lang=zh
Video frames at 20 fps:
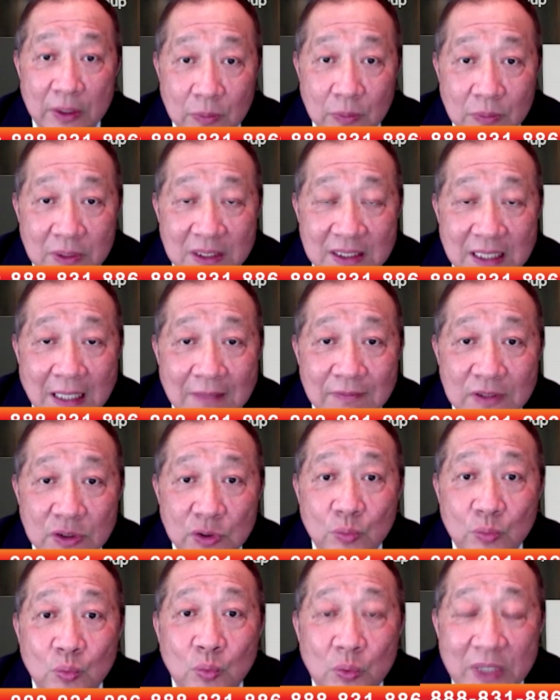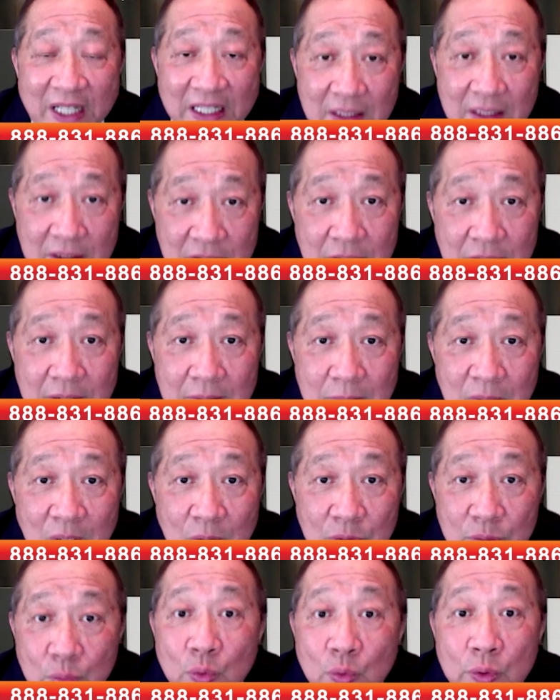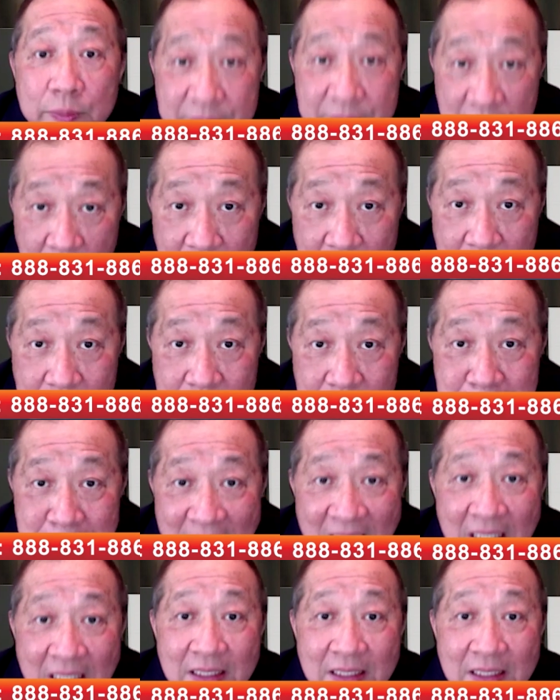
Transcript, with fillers: 员工的大部分是五年的 term，group term，